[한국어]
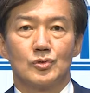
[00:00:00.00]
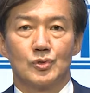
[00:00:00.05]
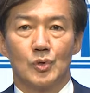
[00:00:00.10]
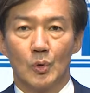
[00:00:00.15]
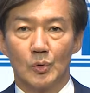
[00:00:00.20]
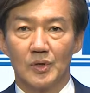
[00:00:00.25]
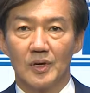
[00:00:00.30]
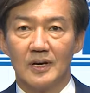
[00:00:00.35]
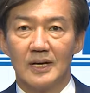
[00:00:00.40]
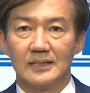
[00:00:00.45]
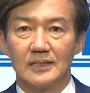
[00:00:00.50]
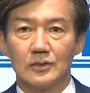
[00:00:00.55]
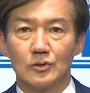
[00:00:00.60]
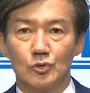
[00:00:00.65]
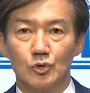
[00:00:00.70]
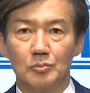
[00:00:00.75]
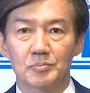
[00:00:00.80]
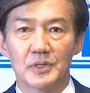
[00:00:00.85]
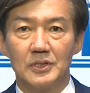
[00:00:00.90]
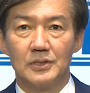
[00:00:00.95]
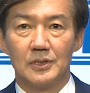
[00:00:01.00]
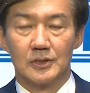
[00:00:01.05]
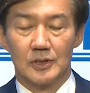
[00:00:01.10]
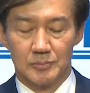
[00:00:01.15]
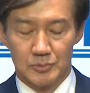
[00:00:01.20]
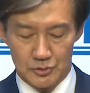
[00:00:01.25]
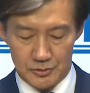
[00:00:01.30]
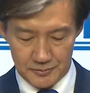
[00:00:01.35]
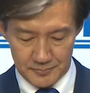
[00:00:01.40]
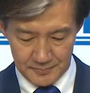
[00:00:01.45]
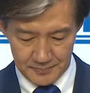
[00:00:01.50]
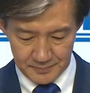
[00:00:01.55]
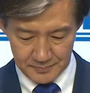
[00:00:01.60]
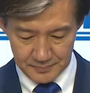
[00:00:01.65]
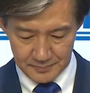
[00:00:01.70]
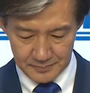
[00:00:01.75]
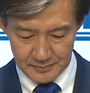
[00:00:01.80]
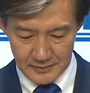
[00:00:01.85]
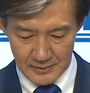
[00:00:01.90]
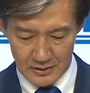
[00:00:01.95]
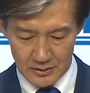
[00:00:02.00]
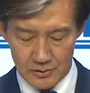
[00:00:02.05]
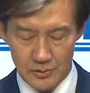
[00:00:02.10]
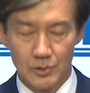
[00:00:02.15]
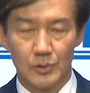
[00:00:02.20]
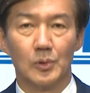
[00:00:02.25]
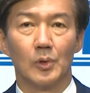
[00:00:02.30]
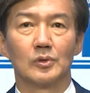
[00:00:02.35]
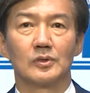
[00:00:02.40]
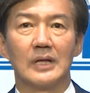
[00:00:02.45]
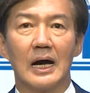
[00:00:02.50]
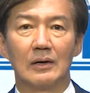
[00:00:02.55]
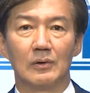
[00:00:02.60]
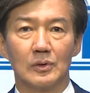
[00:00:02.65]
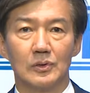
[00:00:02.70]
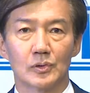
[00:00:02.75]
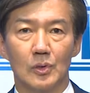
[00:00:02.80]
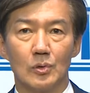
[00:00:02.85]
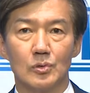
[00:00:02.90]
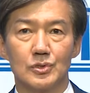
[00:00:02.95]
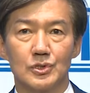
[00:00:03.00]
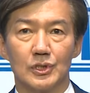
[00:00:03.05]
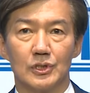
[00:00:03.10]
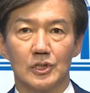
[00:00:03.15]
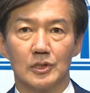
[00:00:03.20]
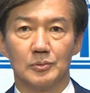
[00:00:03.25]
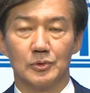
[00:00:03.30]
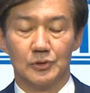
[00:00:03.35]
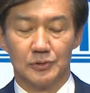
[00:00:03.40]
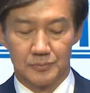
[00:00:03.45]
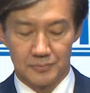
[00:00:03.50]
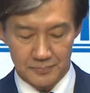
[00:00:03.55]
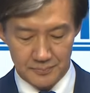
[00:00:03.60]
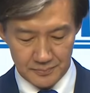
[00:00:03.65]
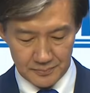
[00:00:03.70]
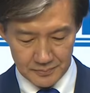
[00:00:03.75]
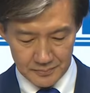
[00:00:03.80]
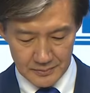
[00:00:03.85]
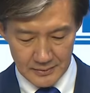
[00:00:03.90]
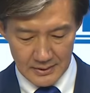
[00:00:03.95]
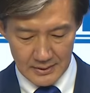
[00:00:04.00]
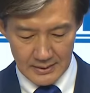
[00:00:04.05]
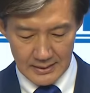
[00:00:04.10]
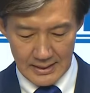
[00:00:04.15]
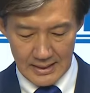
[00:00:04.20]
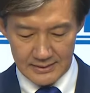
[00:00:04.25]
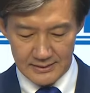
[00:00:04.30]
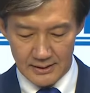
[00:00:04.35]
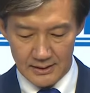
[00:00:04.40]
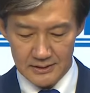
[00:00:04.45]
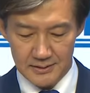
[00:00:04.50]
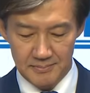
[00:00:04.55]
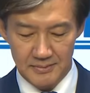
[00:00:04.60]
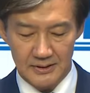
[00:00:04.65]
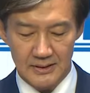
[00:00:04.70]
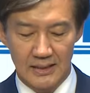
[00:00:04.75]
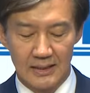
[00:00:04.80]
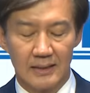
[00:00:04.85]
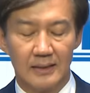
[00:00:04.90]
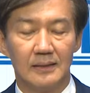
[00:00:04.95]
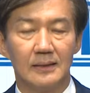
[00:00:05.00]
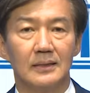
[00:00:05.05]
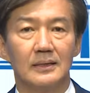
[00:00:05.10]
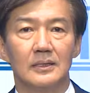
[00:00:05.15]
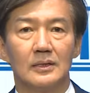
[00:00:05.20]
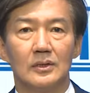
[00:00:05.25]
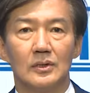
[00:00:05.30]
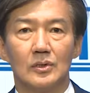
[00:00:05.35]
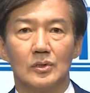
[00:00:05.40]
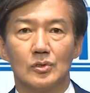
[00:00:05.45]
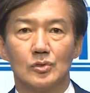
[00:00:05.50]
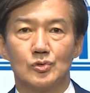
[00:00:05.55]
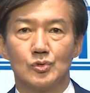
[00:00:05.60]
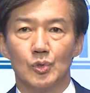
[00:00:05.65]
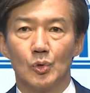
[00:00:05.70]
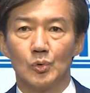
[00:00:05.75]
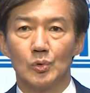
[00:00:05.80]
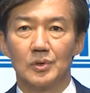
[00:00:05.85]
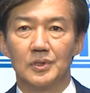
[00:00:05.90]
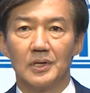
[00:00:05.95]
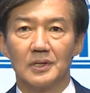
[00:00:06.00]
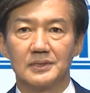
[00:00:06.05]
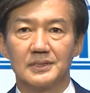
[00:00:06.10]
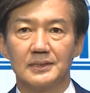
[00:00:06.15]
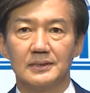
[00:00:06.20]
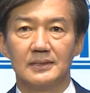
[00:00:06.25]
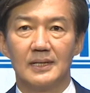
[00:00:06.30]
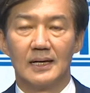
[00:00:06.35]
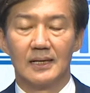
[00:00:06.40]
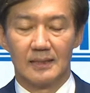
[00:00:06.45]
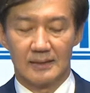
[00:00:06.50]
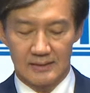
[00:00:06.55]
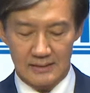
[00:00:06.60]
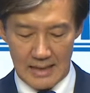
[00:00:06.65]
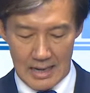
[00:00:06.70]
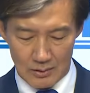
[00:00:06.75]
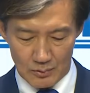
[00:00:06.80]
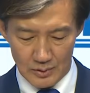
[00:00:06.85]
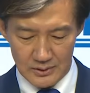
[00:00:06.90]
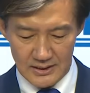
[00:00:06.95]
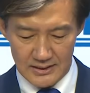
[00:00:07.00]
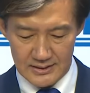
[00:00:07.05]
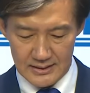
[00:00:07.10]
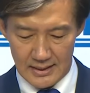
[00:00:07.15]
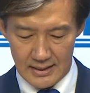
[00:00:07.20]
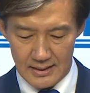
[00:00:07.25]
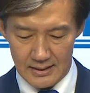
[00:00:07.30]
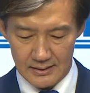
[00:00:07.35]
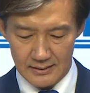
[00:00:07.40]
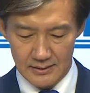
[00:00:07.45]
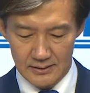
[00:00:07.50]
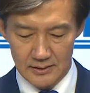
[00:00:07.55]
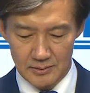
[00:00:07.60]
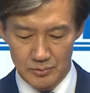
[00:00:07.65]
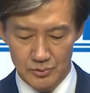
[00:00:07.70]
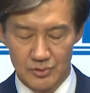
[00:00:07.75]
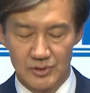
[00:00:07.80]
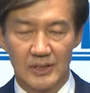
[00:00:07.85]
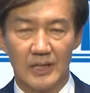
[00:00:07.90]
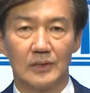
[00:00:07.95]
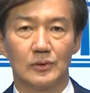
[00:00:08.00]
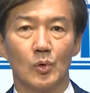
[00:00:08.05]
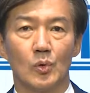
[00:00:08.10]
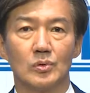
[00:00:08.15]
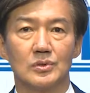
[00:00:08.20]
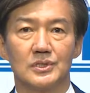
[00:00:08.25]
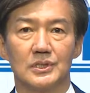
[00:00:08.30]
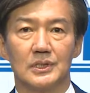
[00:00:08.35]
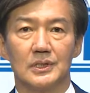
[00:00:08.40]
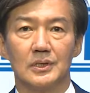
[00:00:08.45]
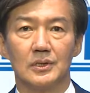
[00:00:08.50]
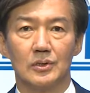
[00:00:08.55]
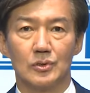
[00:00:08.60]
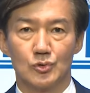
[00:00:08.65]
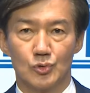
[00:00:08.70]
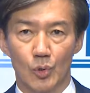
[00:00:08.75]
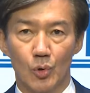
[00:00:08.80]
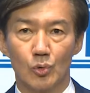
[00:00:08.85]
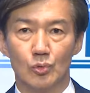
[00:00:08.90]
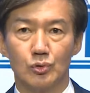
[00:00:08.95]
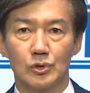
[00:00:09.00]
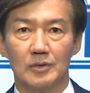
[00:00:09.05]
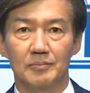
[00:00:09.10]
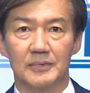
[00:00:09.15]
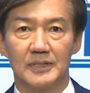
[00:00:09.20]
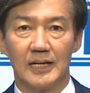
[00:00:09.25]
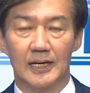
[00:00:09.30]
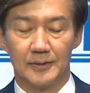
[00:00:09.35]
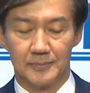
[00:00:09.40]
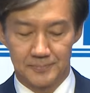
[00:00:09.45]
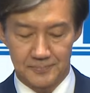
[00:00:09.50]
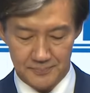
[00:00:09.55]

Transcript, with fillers: 존경하는 국민 여러분, 그리고 당원 동지 여러분, 안녕하십니까? 조국 혁신당 당원이자 여러분들의 동지 조국입니다.